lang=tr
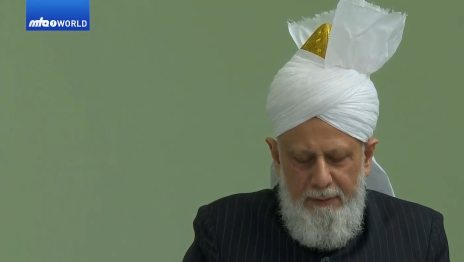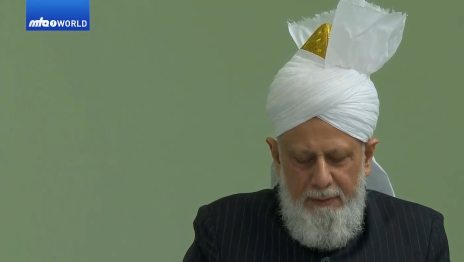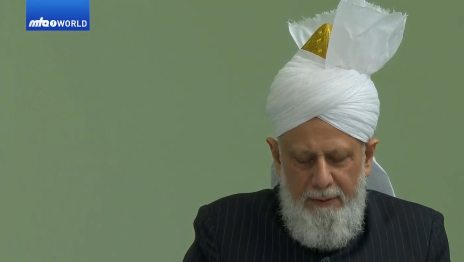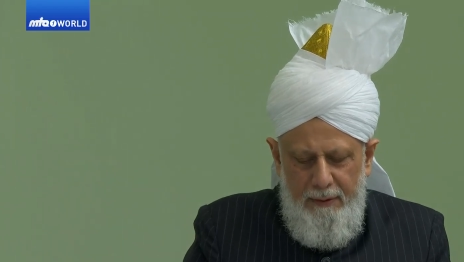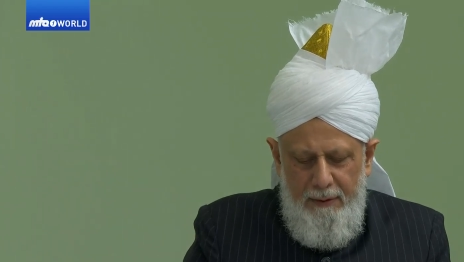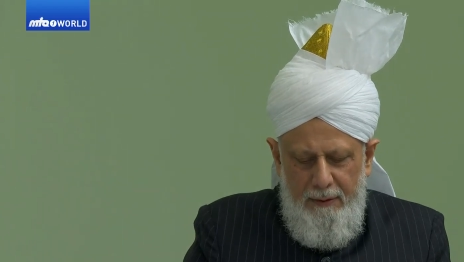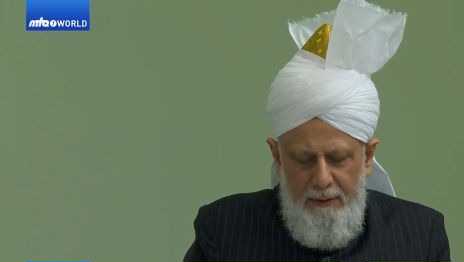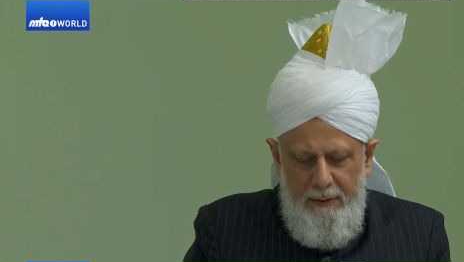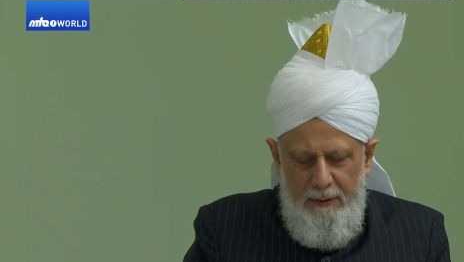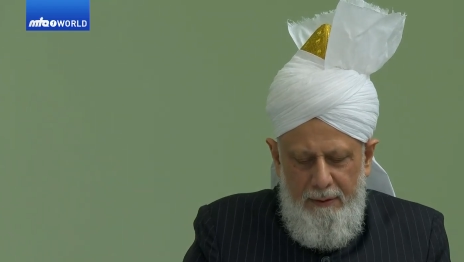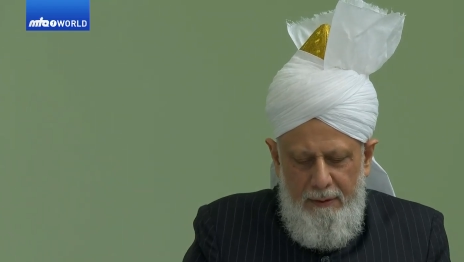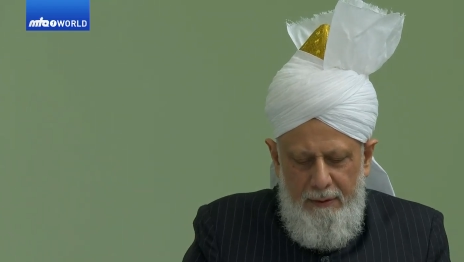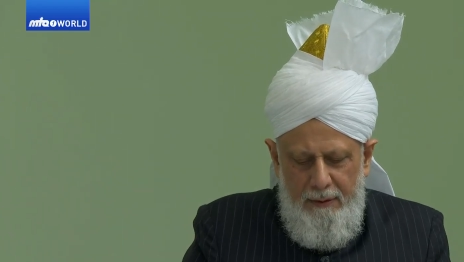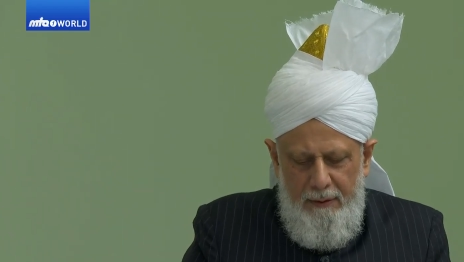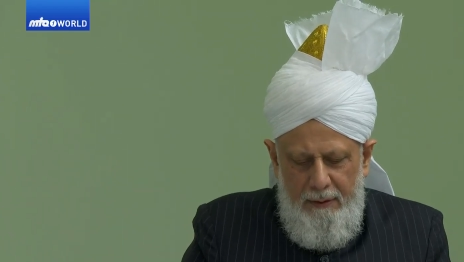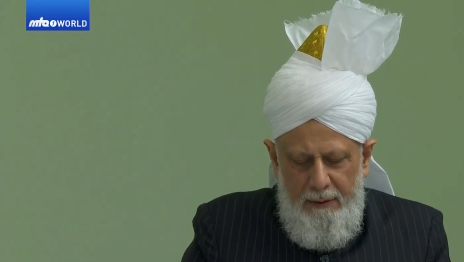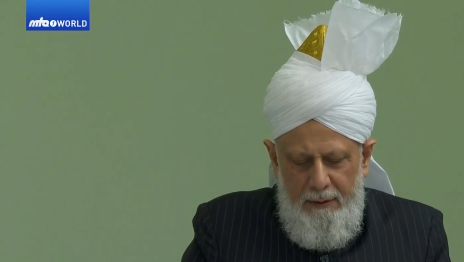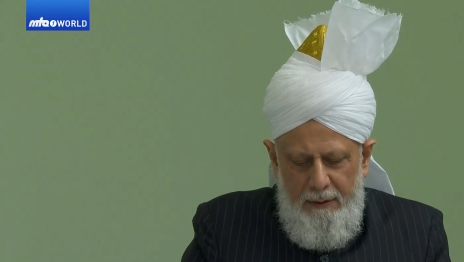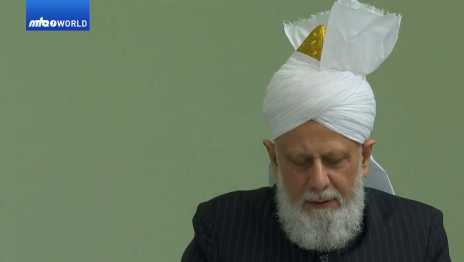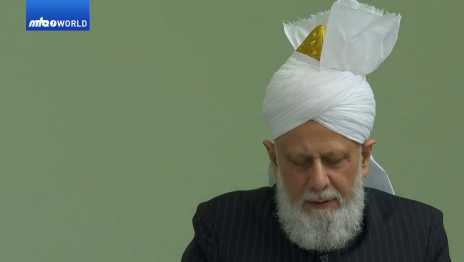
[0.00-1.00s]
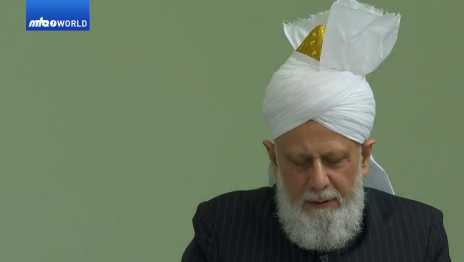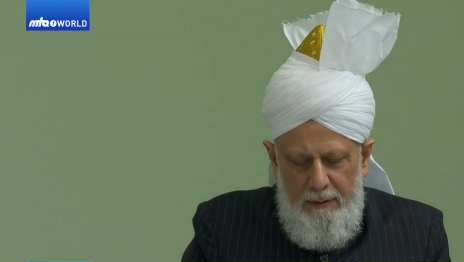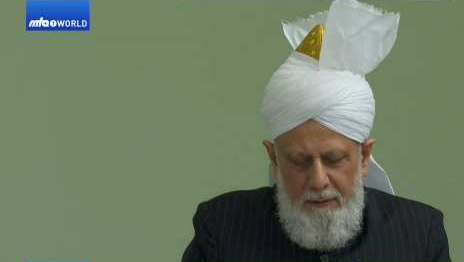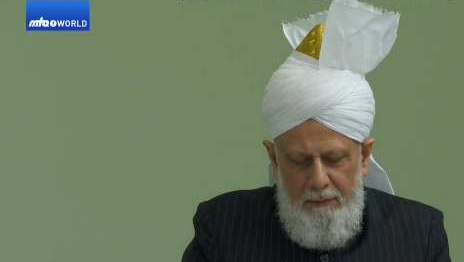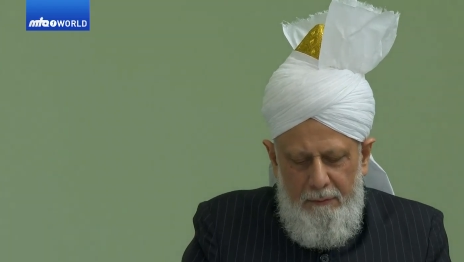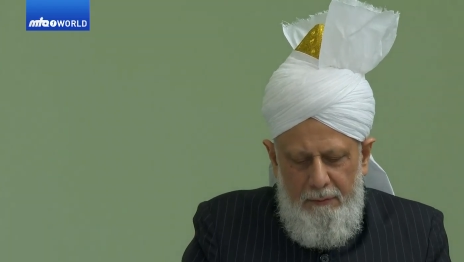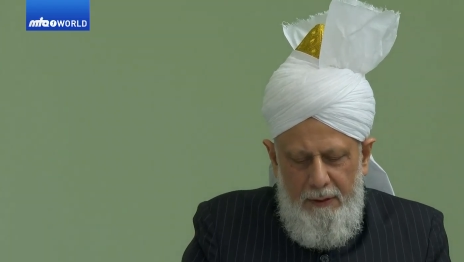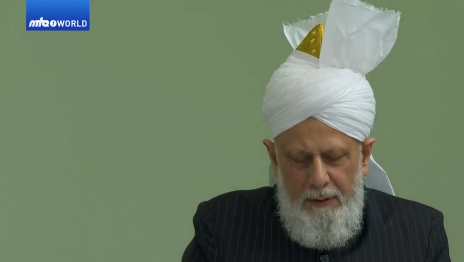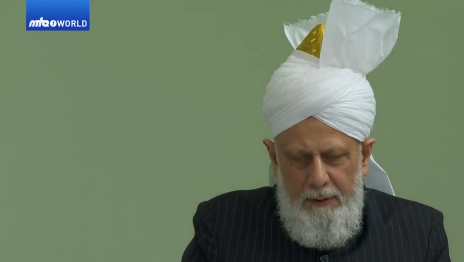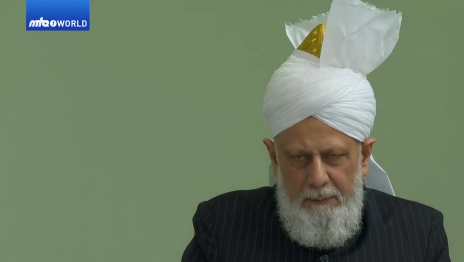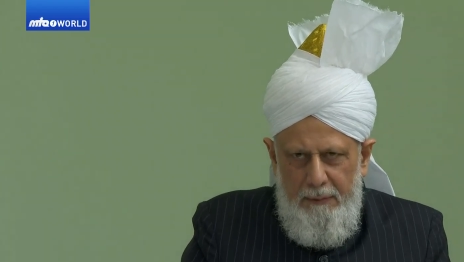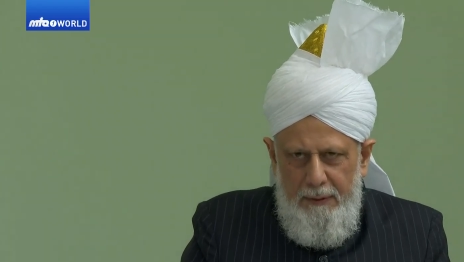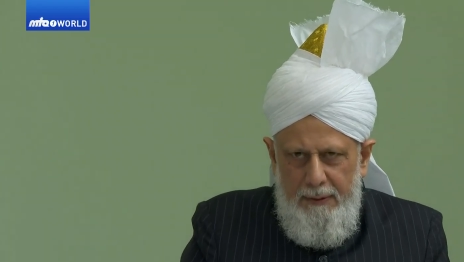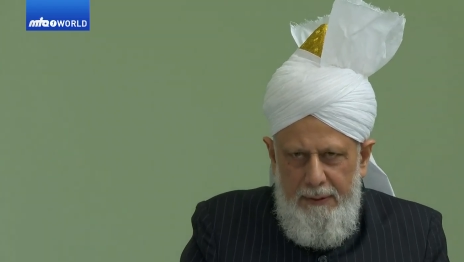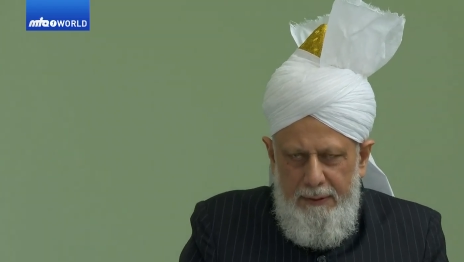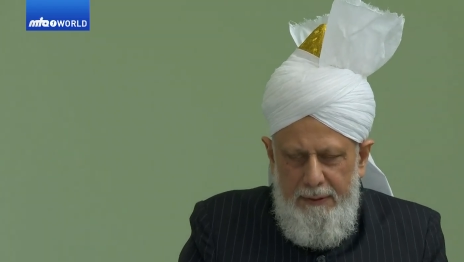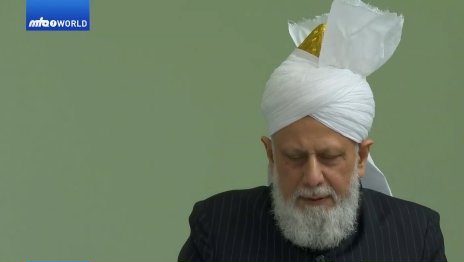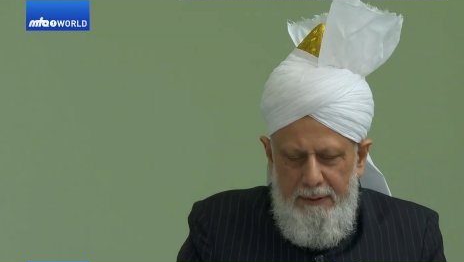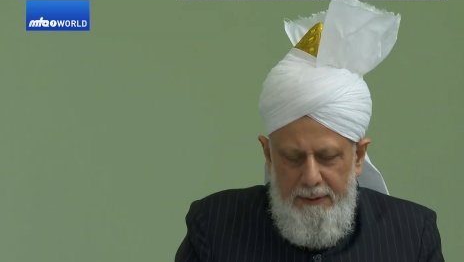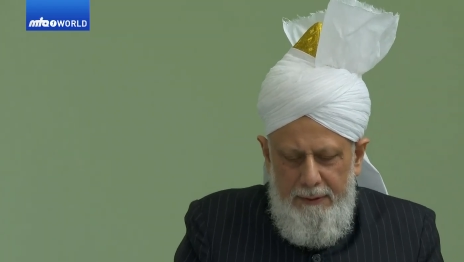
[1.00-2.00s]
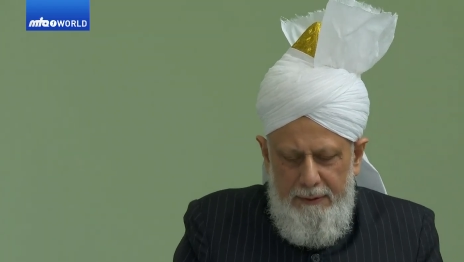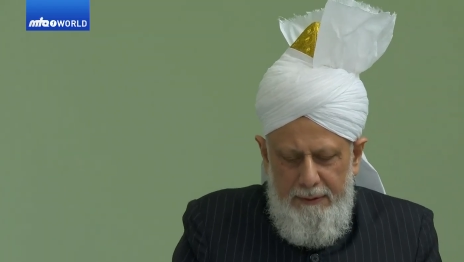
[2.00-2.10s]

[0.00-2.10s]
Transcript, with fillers: Böylece sizin kadınlarınızı ve